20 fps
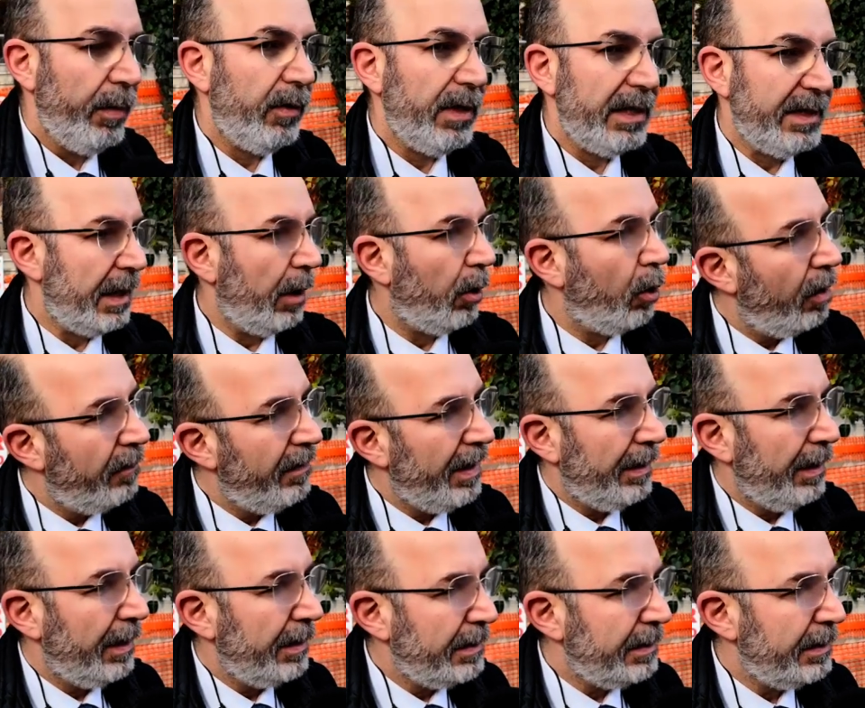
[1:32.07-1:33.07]
Questa
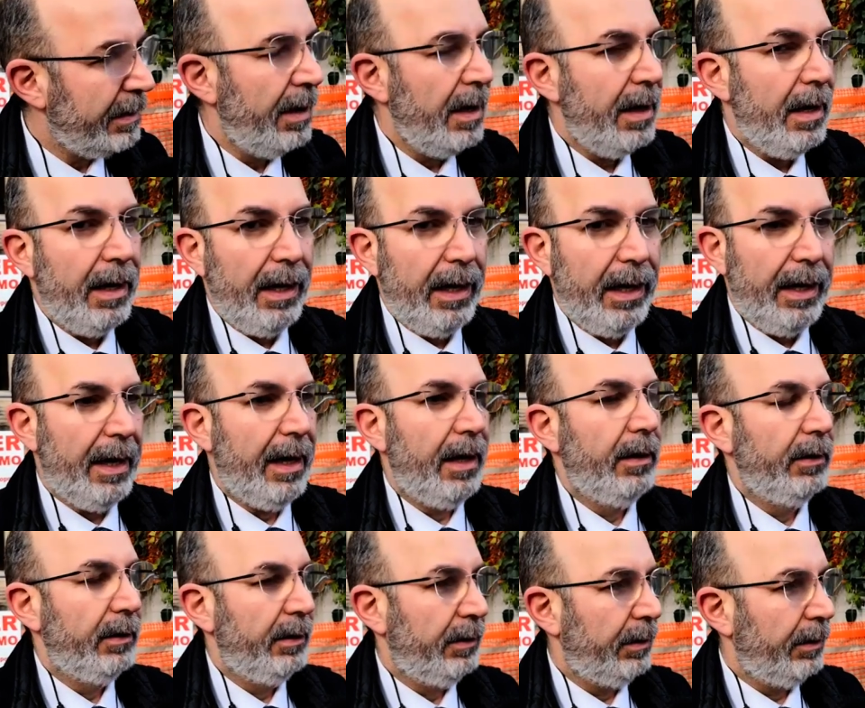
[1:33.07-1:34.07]
governance era
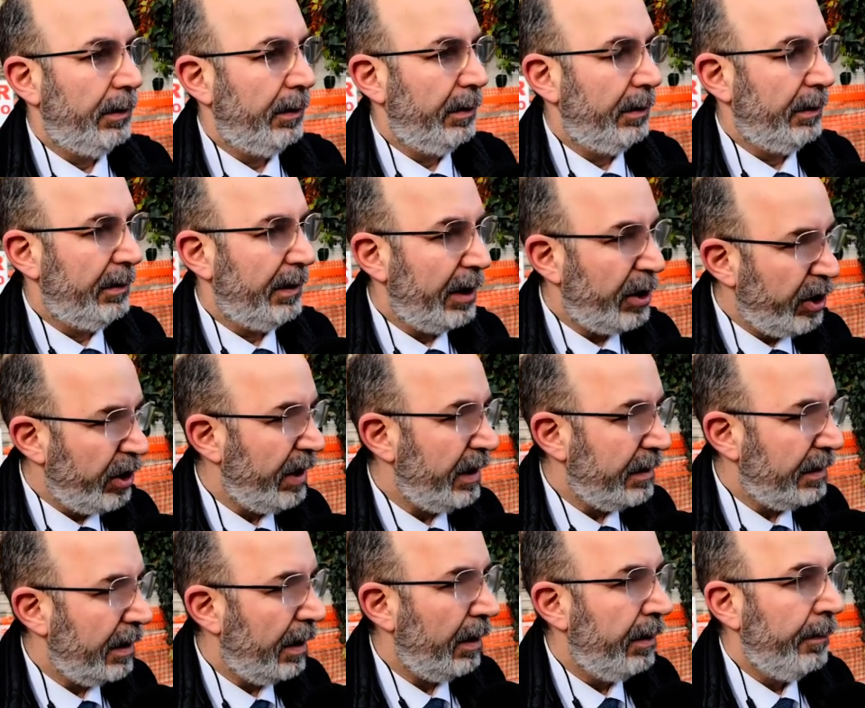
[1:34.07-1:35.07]
eh,
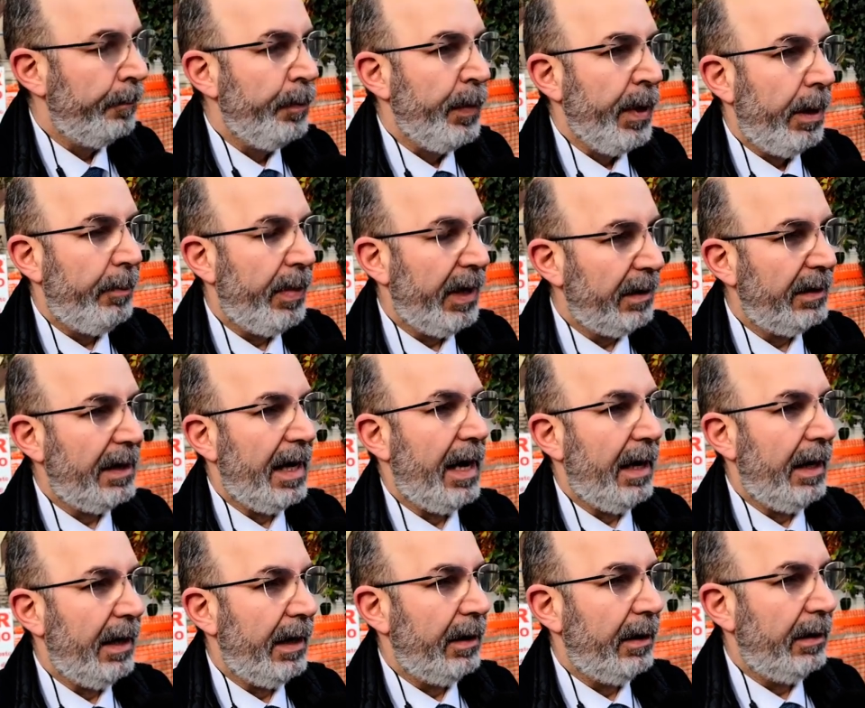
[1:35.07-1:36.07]
decisa per
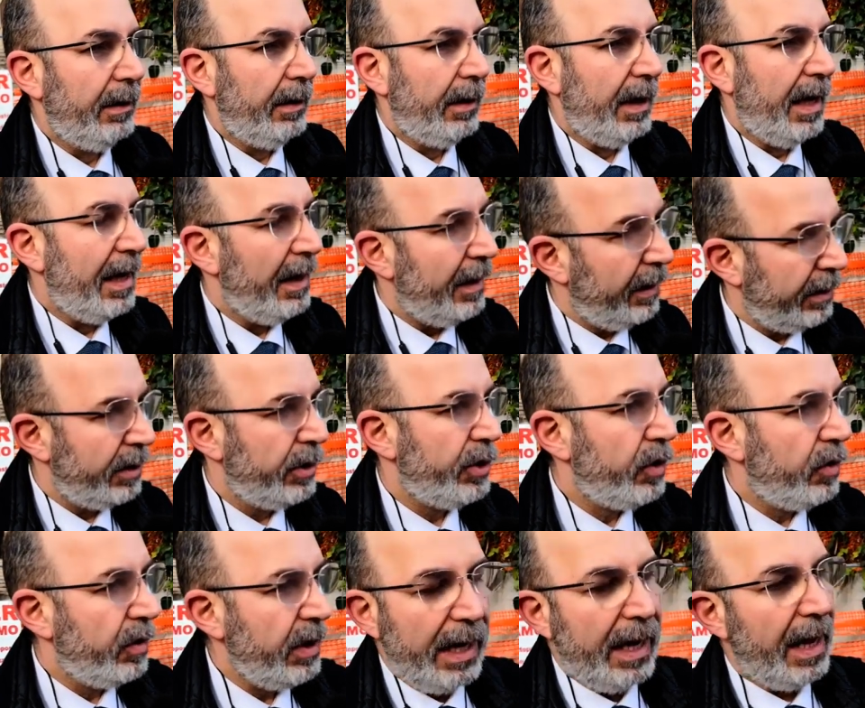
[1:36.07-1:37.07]
dare eh, alle
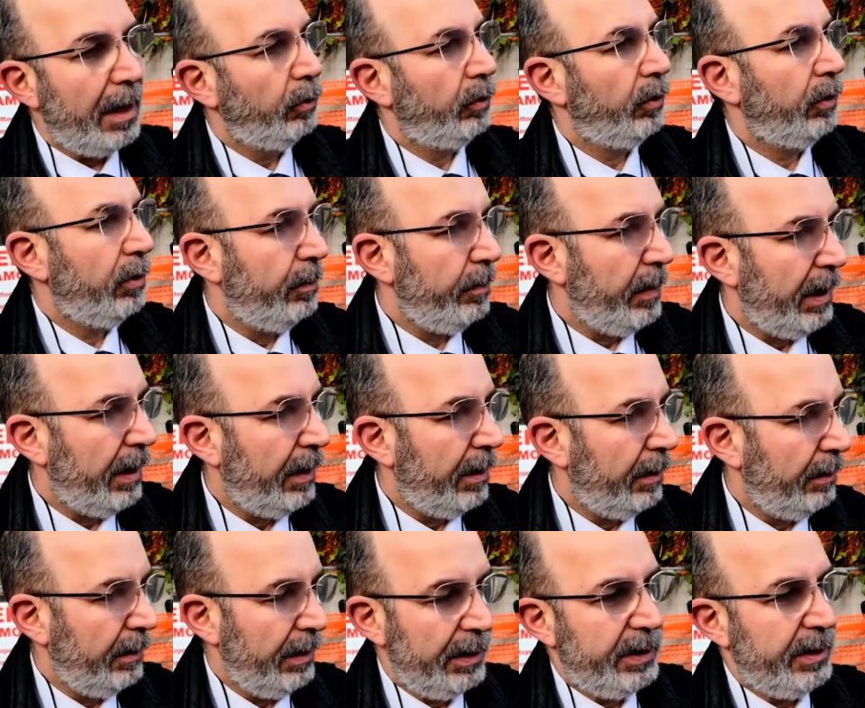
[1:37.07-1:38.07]
regioni autonomia
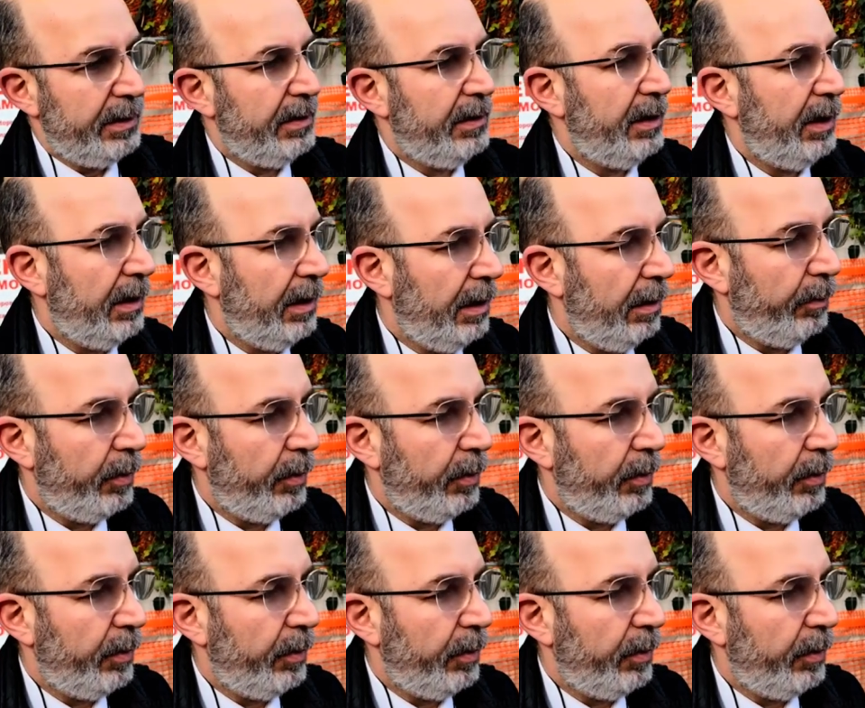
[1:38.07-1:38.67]
nel gestire la